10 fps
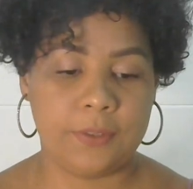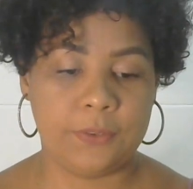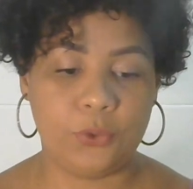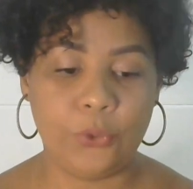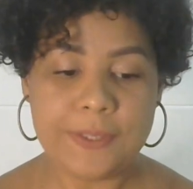
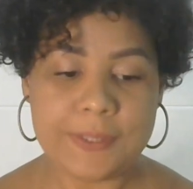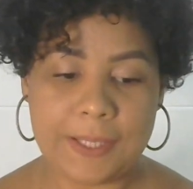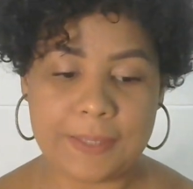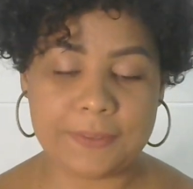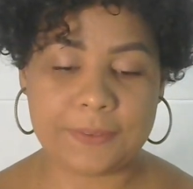Dois
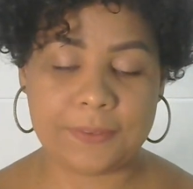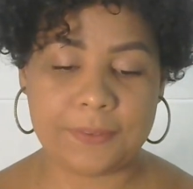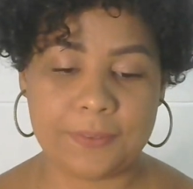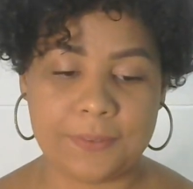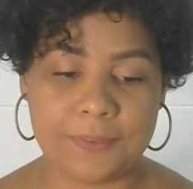seis,
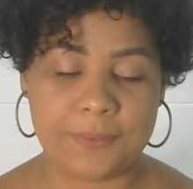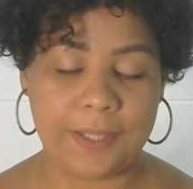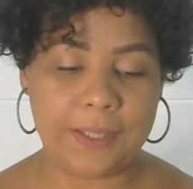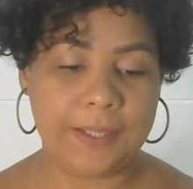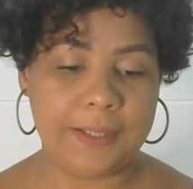
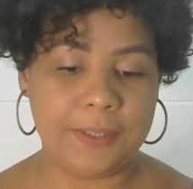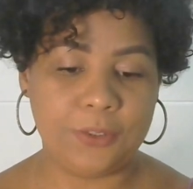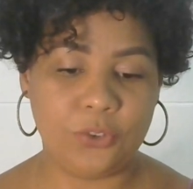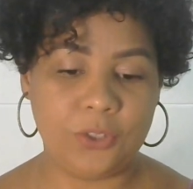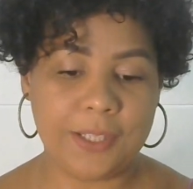né?
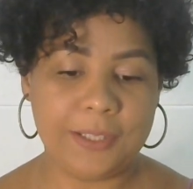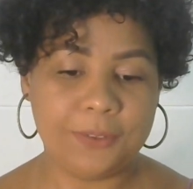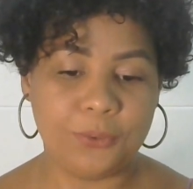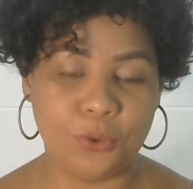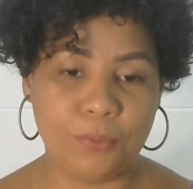Energia
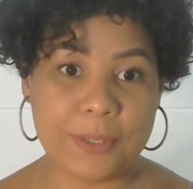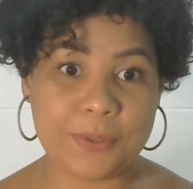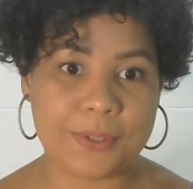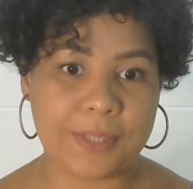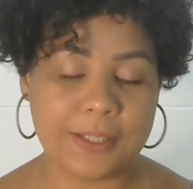do número
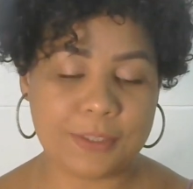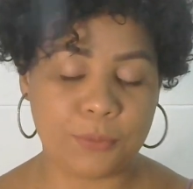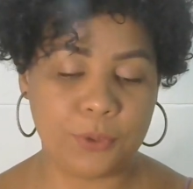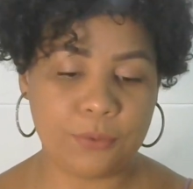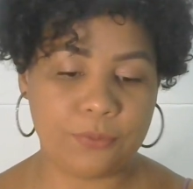seis
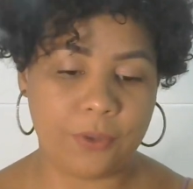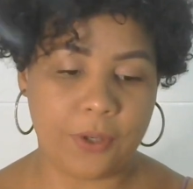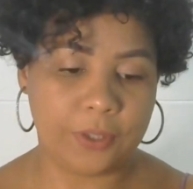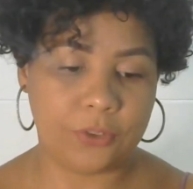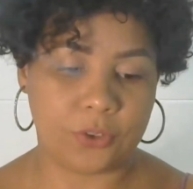muito
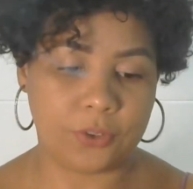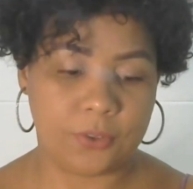forte.